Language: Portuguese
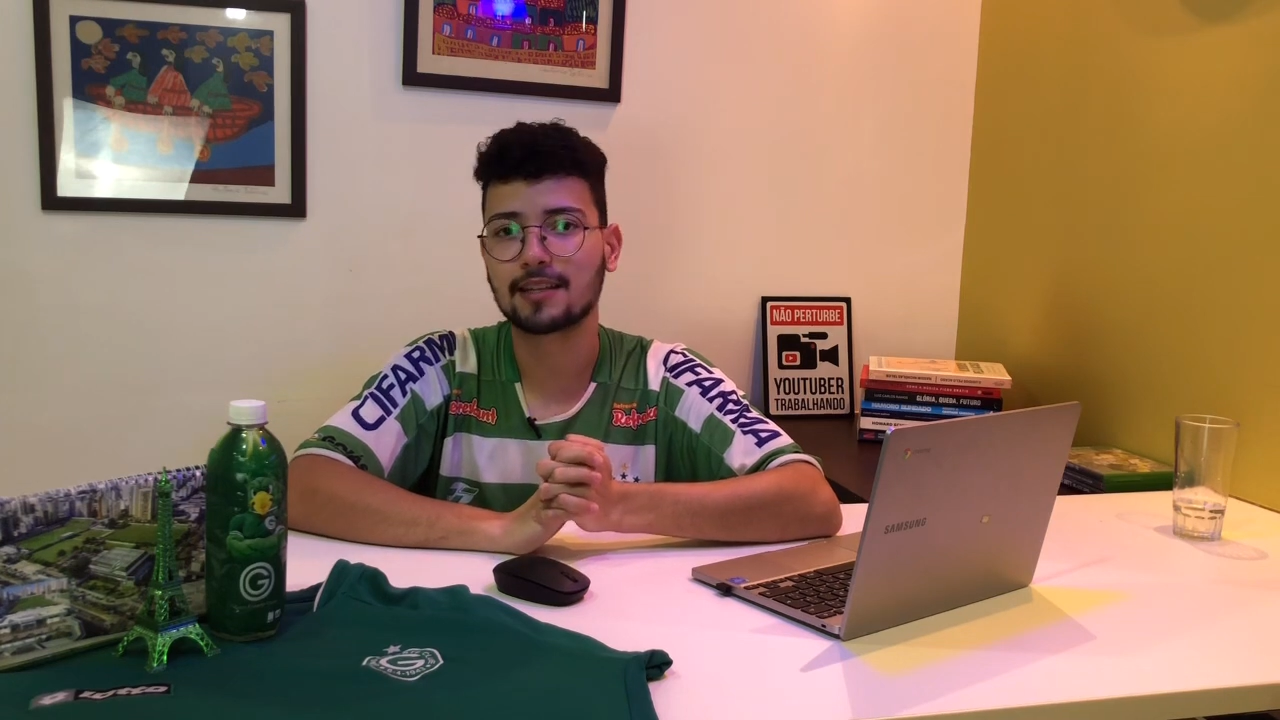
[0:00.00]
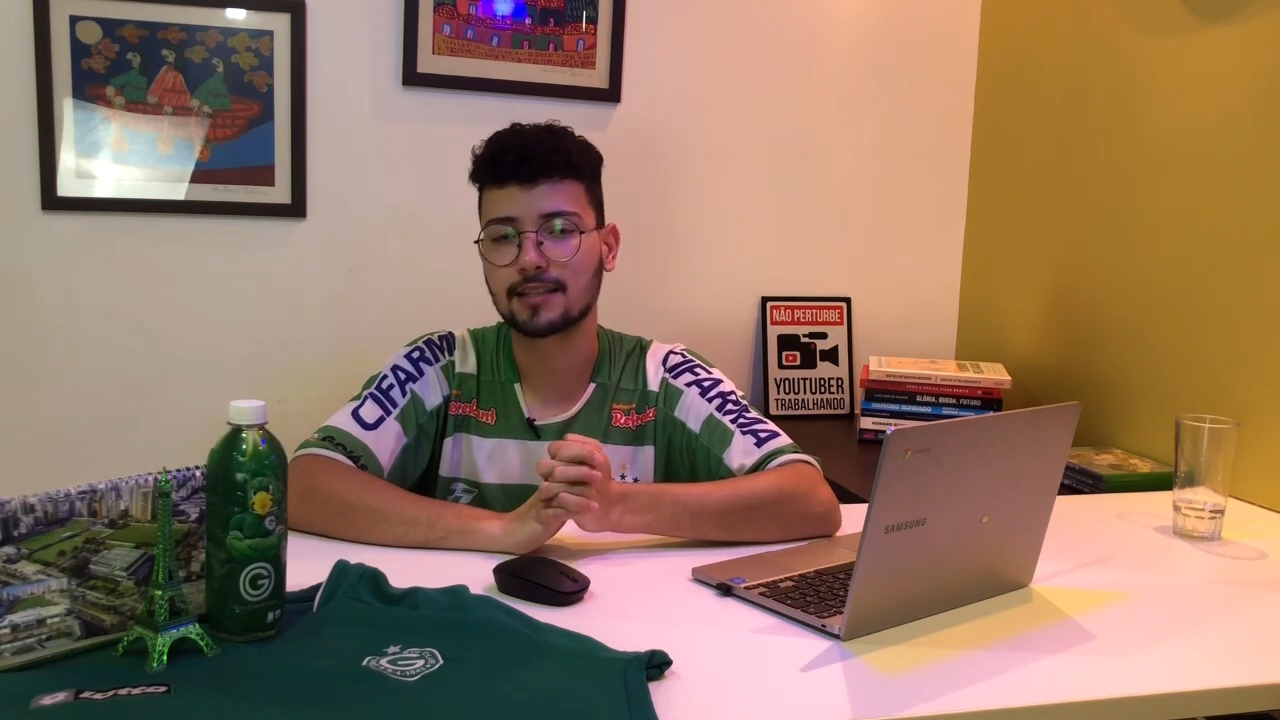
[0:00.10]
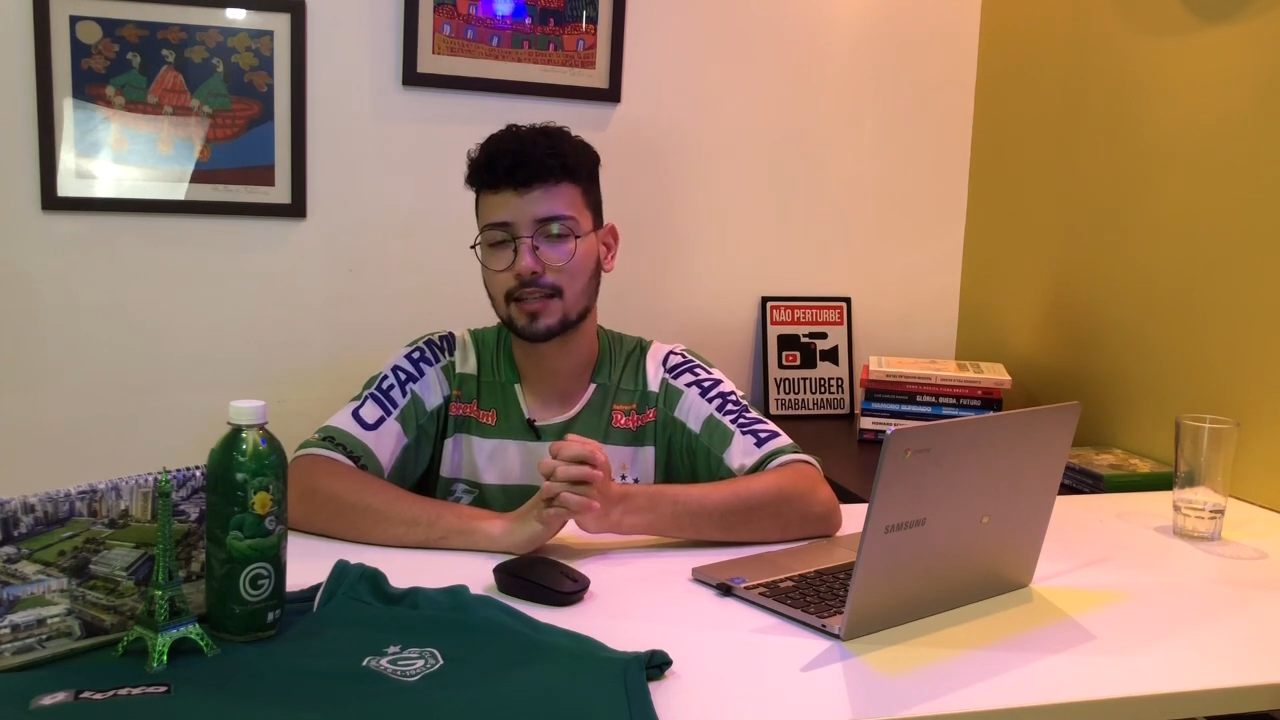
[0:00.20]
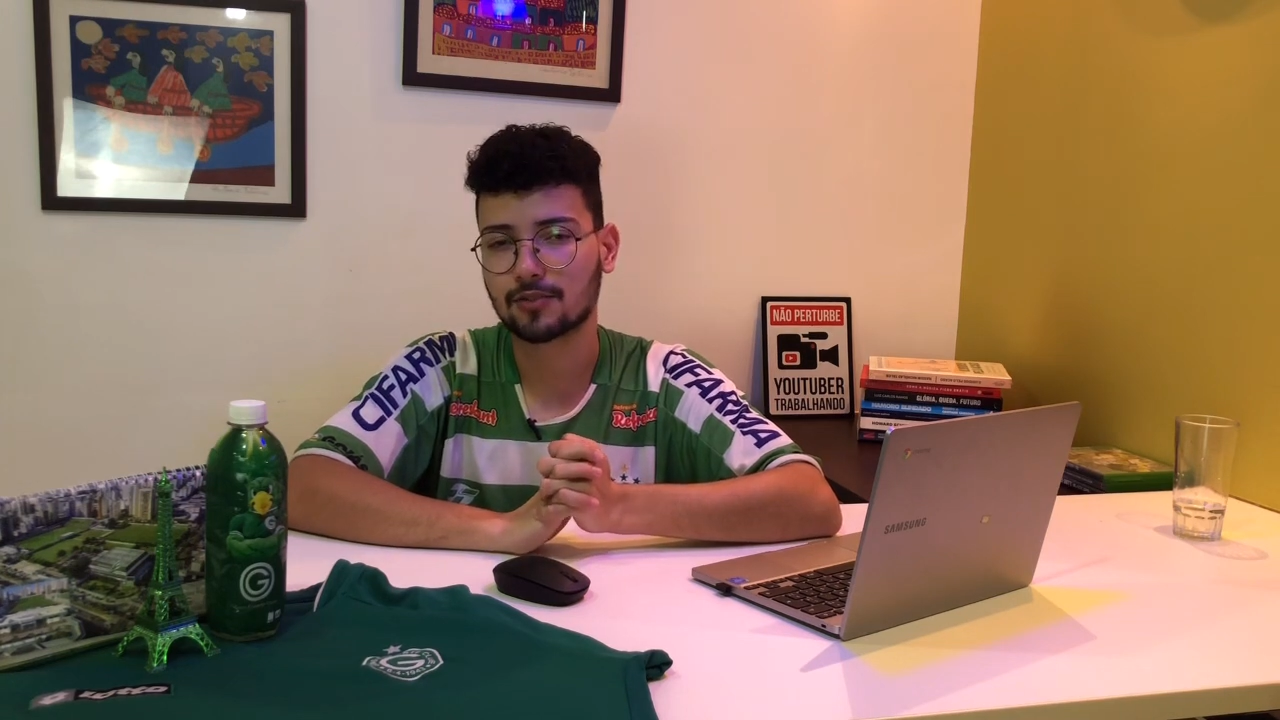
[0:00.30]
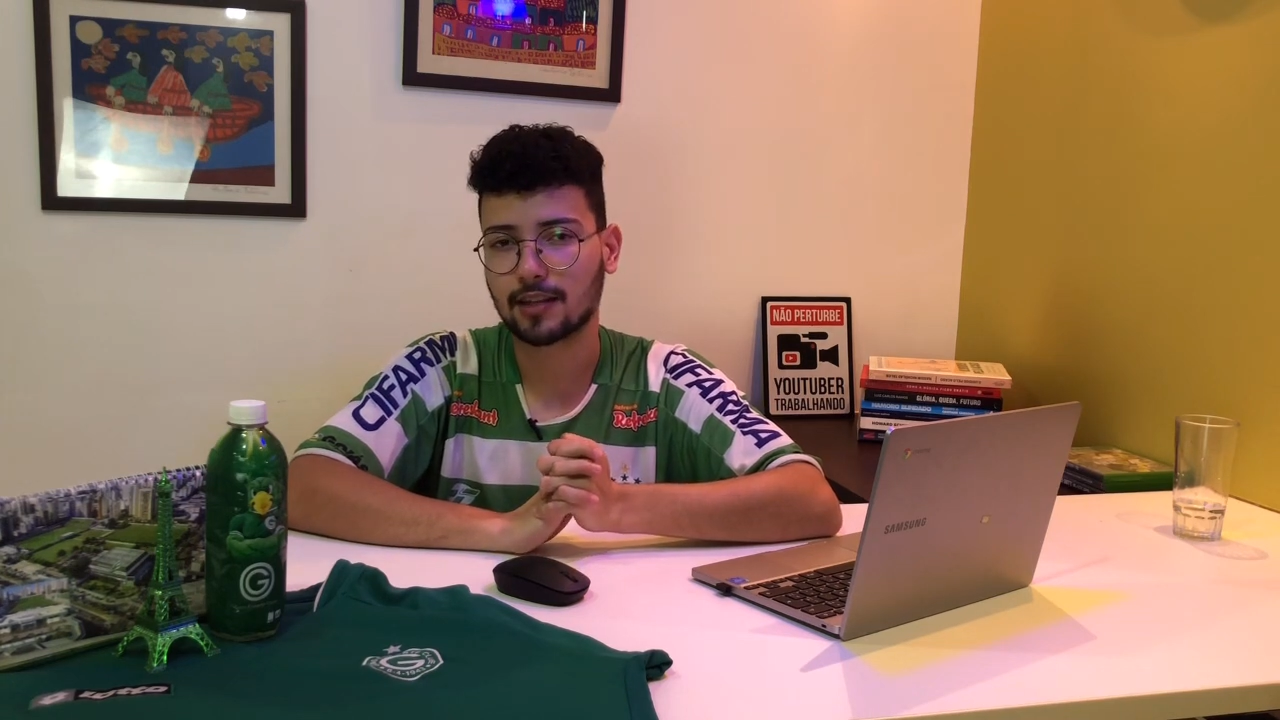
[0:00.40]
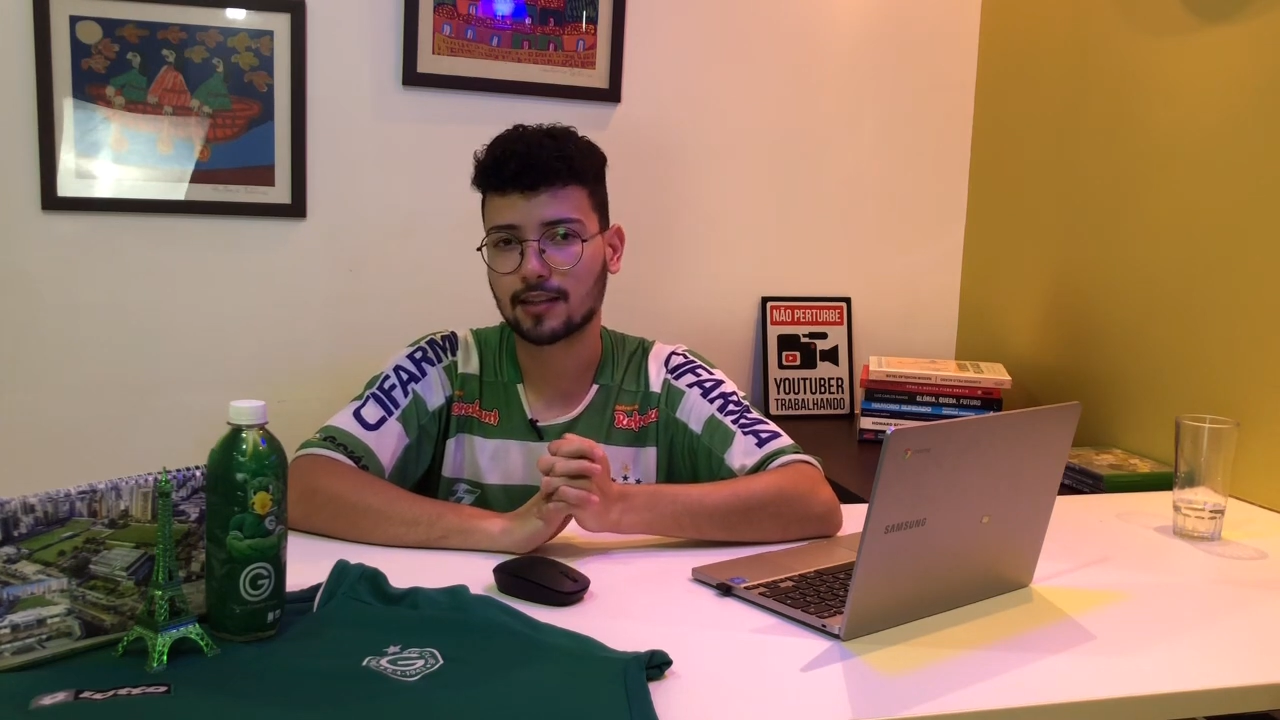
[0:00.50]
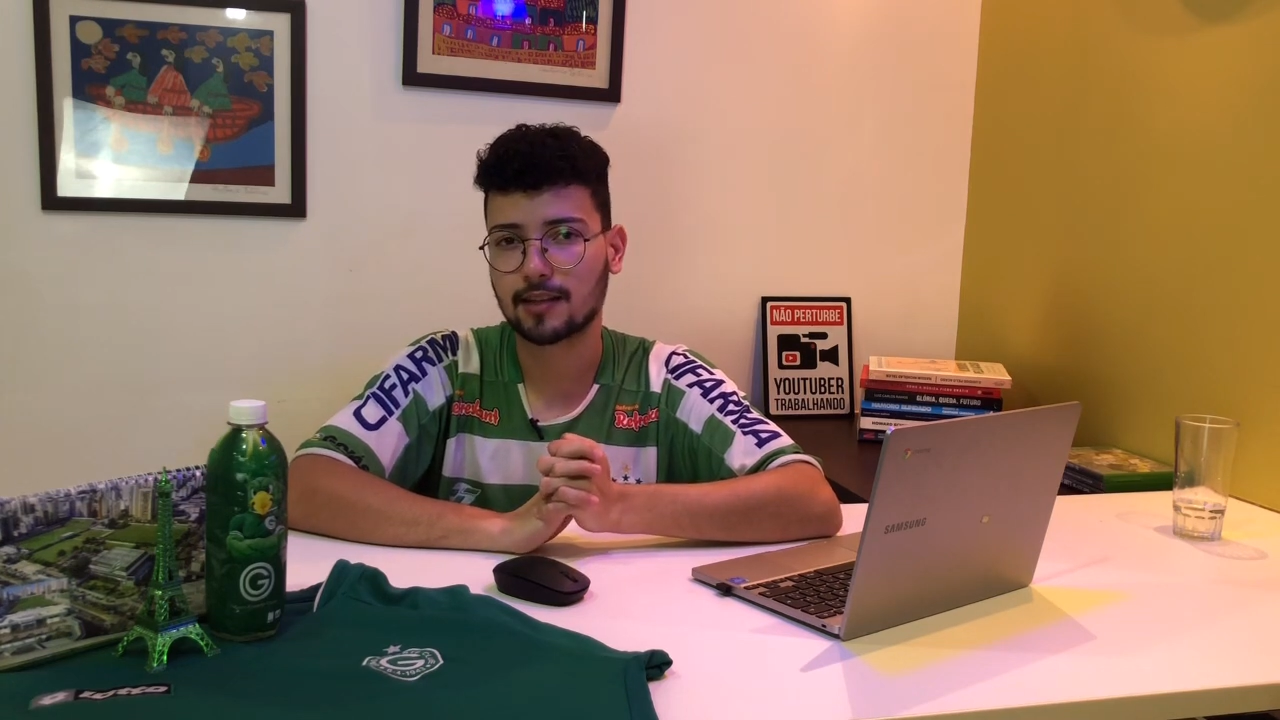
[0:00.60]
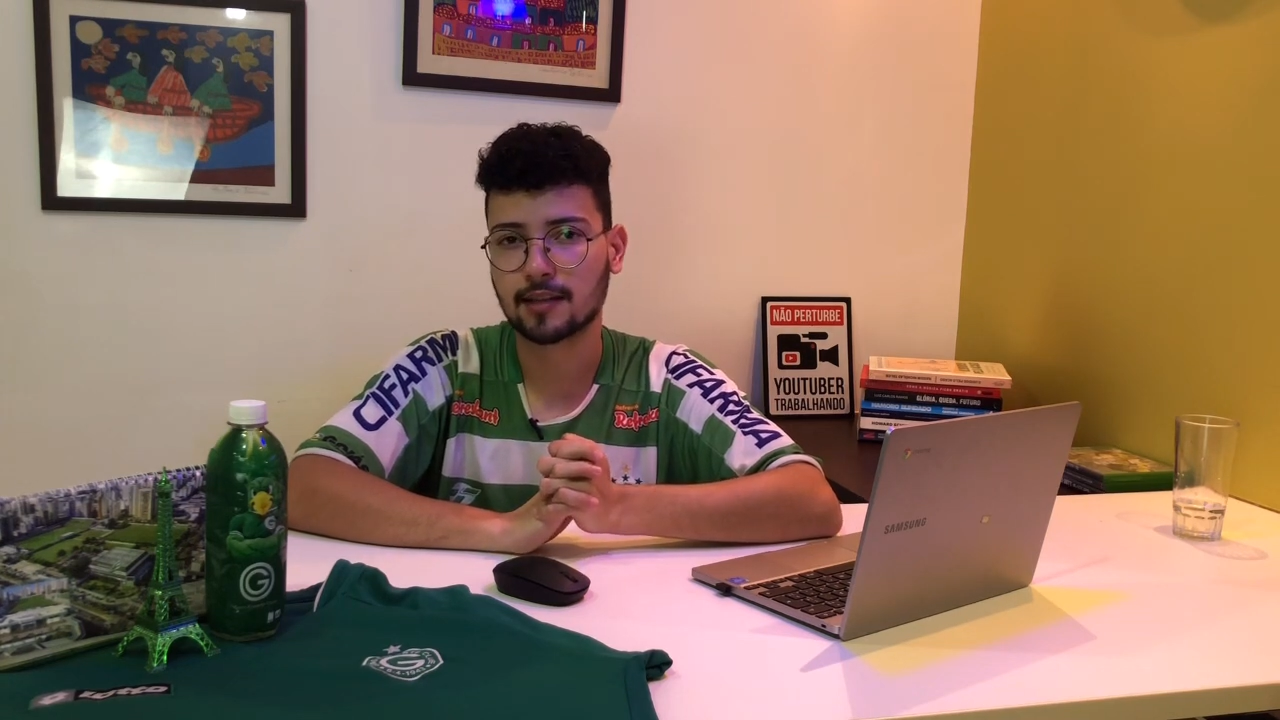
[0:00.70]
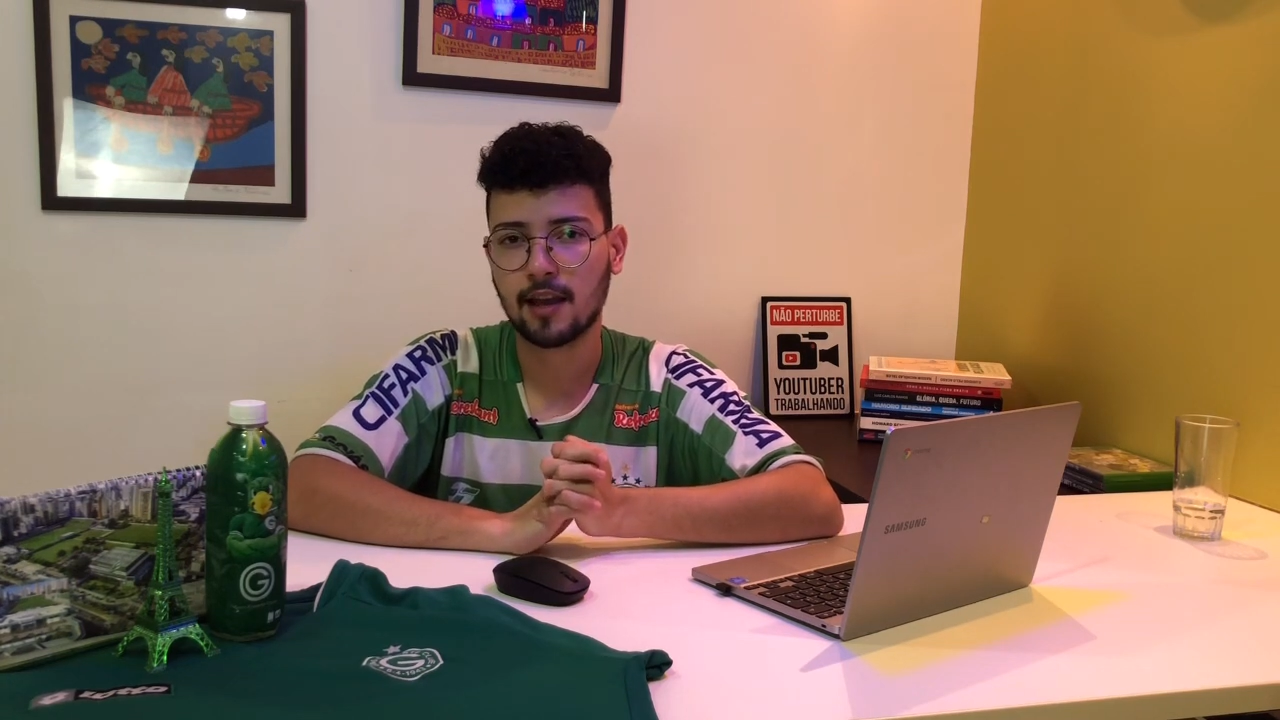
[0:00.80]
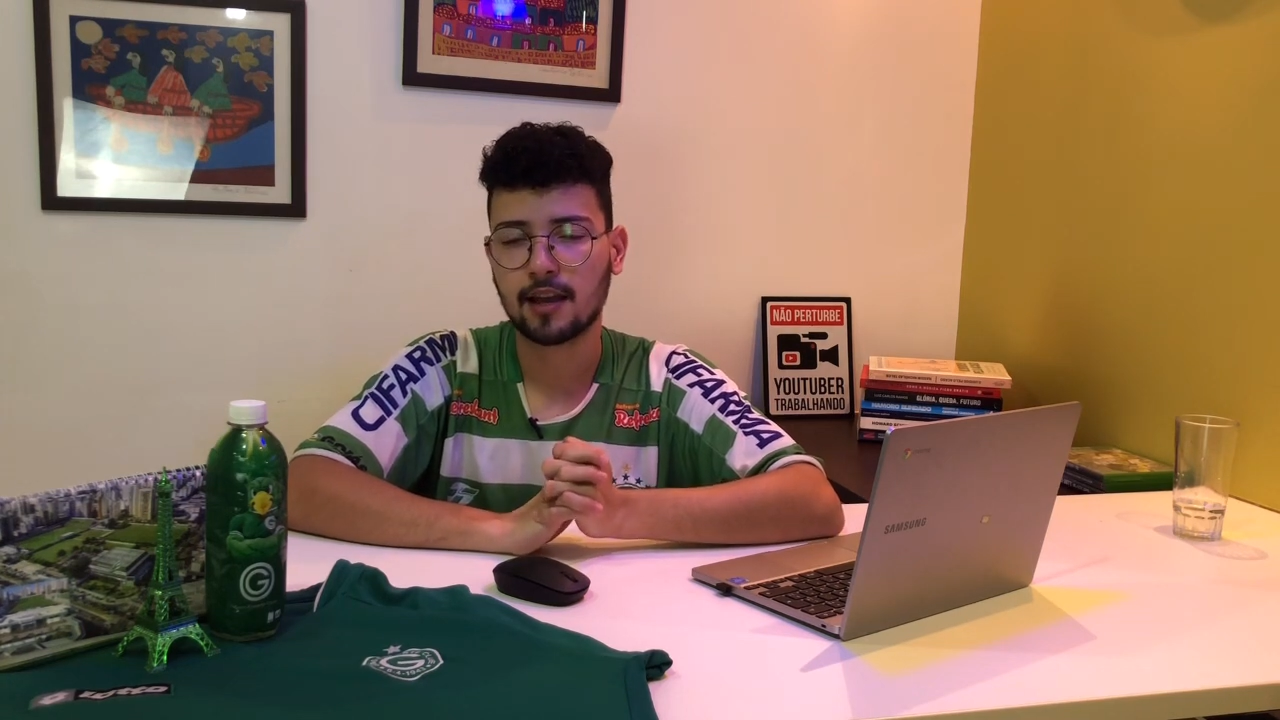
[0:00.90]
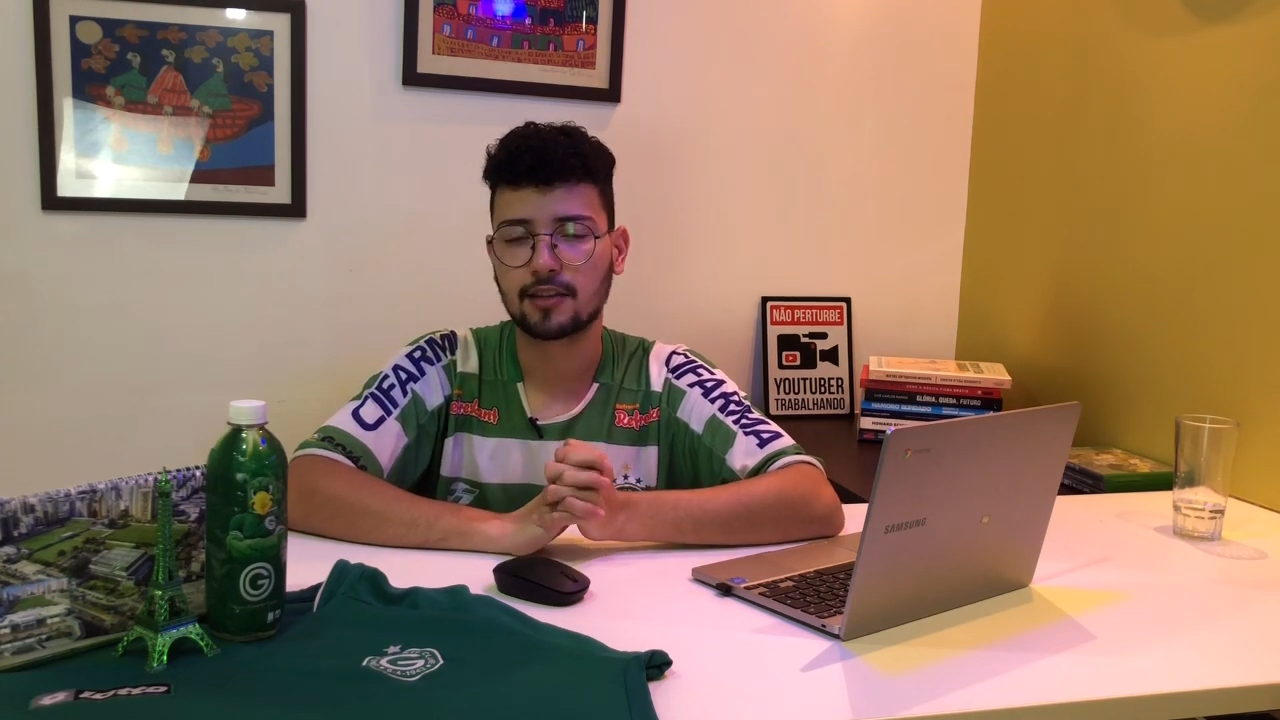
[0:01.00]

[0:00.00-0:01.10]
15 anos atrás,